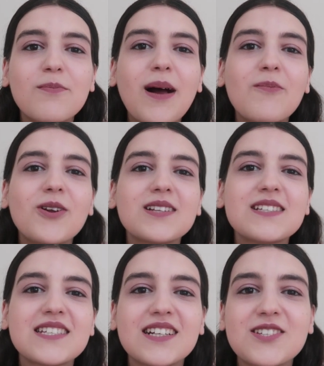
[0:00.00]
Ben böyle
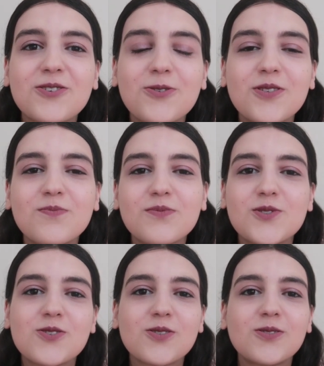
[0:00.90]
dışarı çıkıyordum
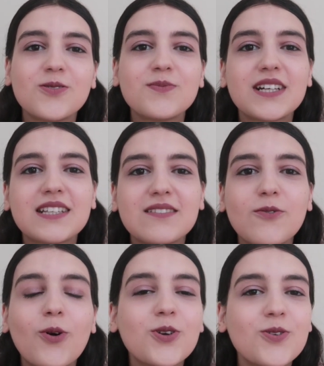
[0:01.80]
çocukluğumda.
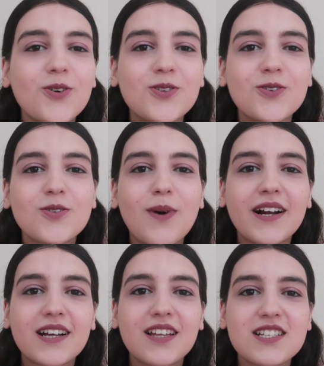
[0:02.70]
Oyun oynuyordum
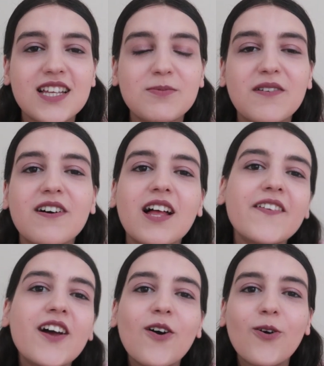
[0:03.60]
arkadaşlarına
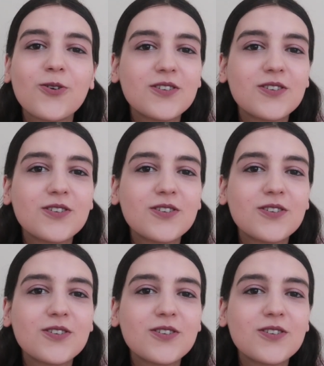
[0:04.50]
falan. O